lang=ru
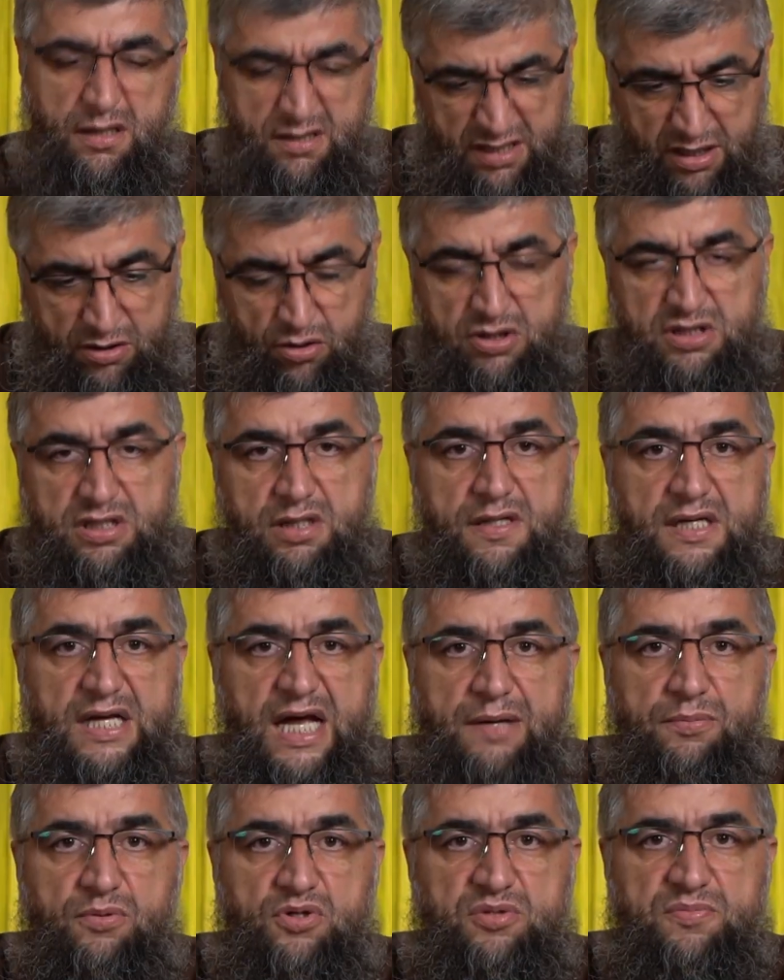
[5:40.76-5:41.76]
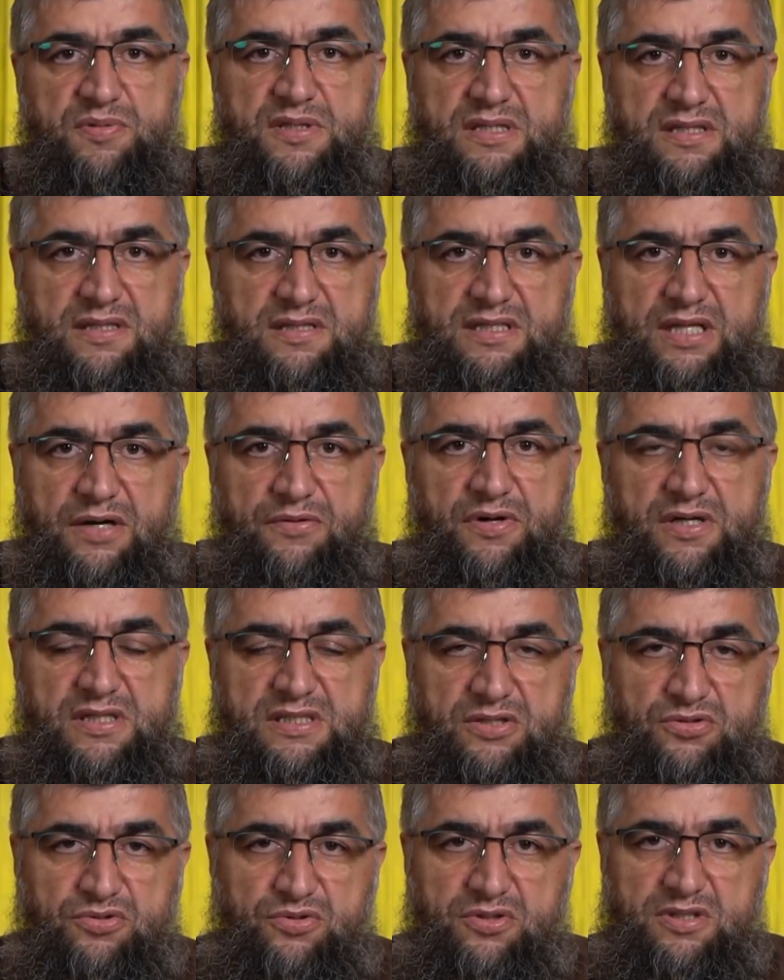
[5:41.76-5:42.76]
Такой человек, как может быть доверие,
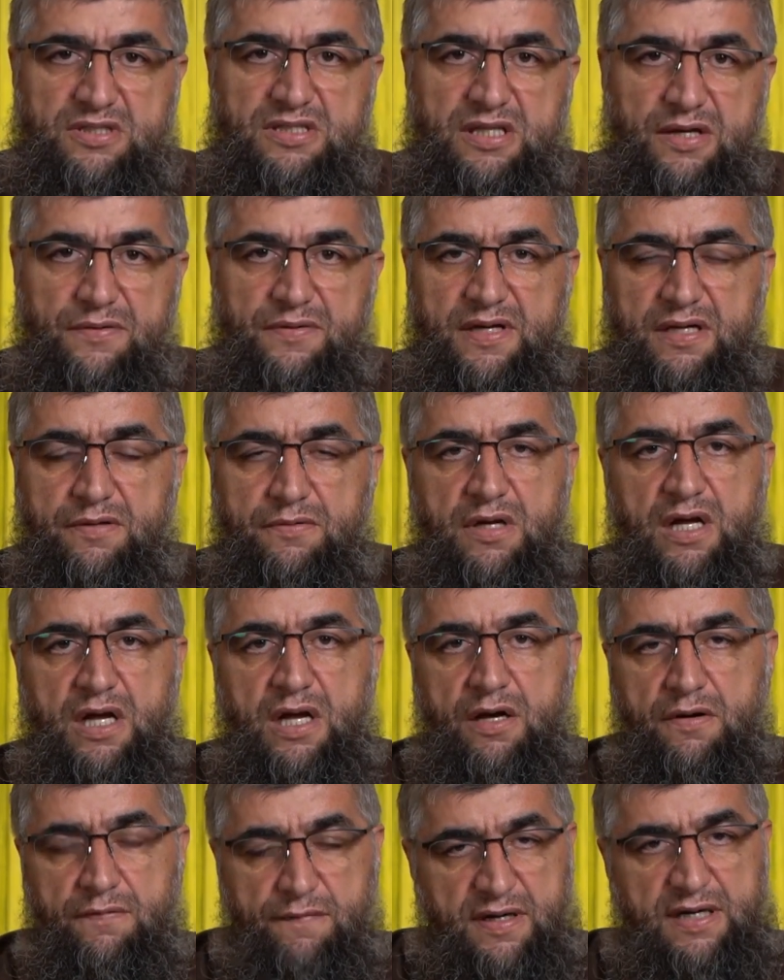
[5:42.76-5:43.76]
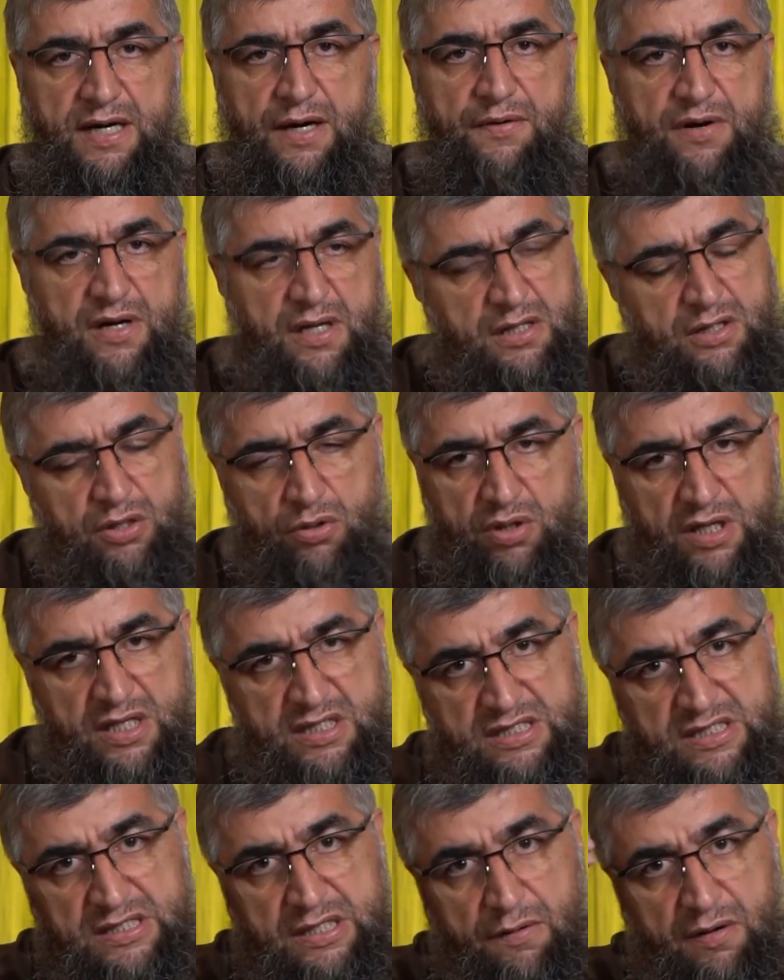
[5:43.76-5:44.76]
заслуживающий доверие, вы говорите, он
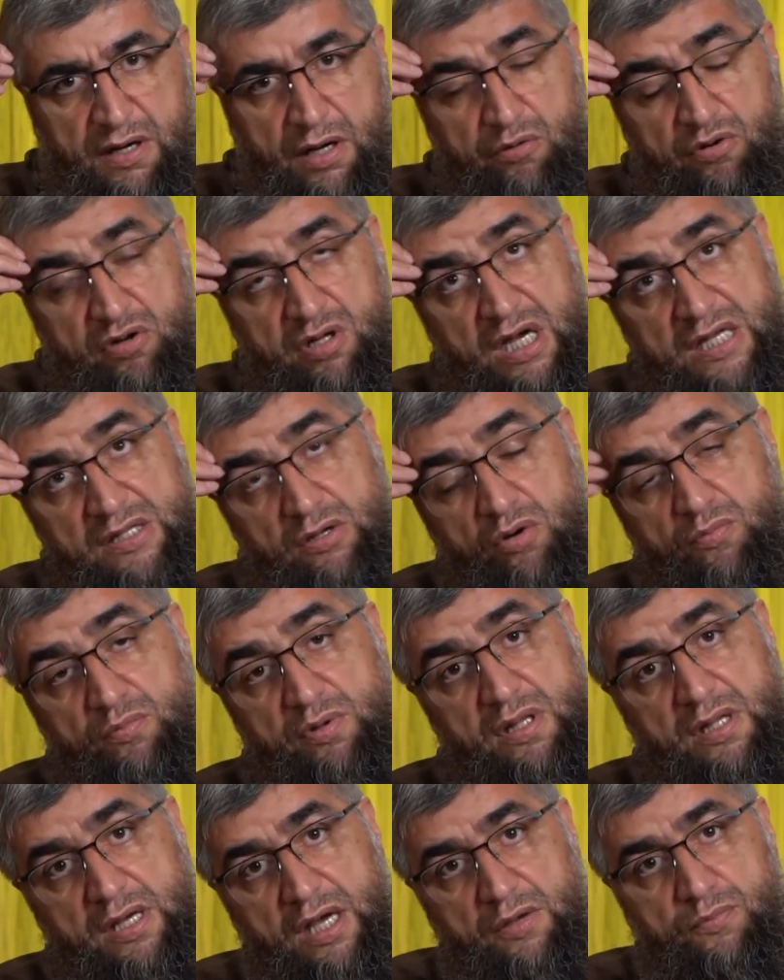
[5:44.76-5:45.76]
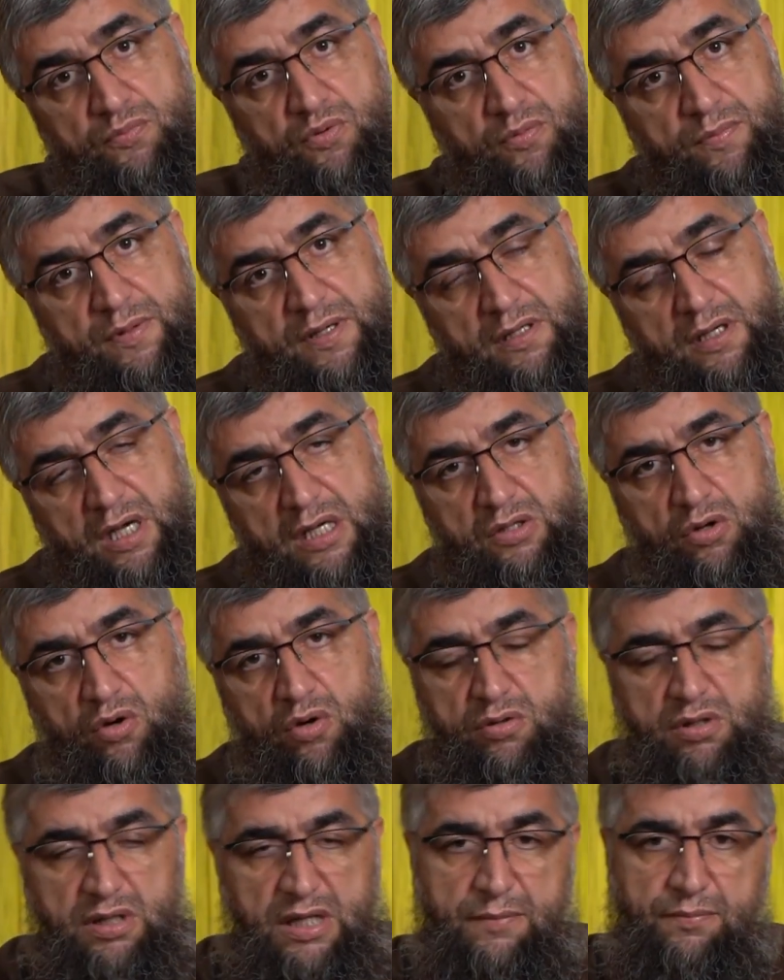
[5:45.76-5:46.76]
эти слова говорил, когда он был гайбубе, а когда
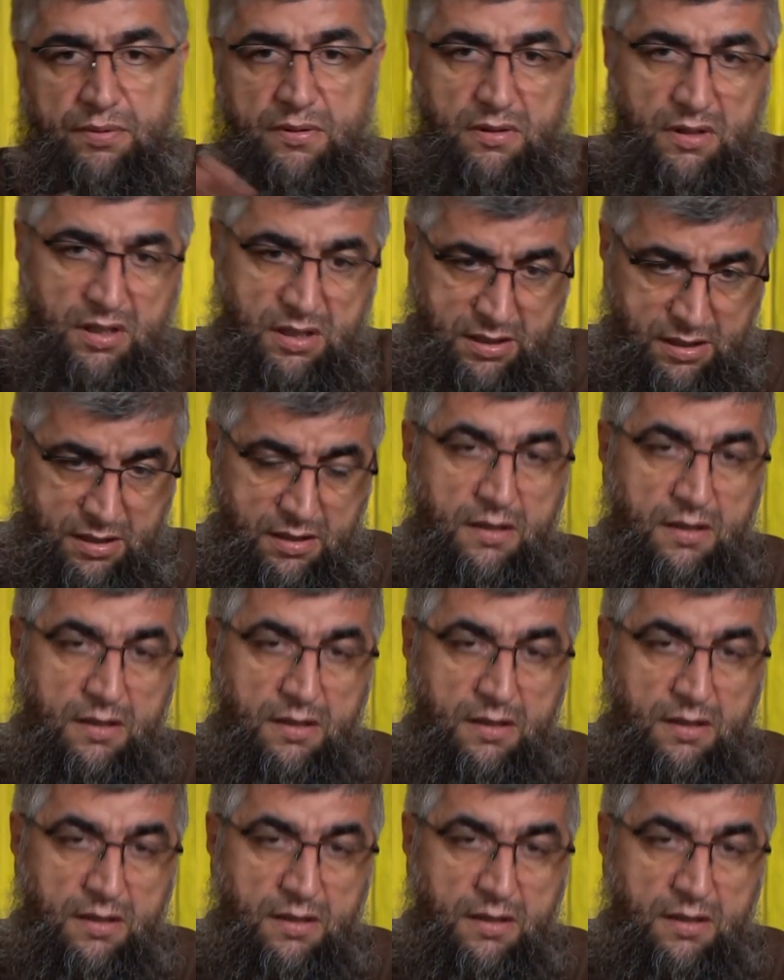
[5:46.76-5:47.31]
он не был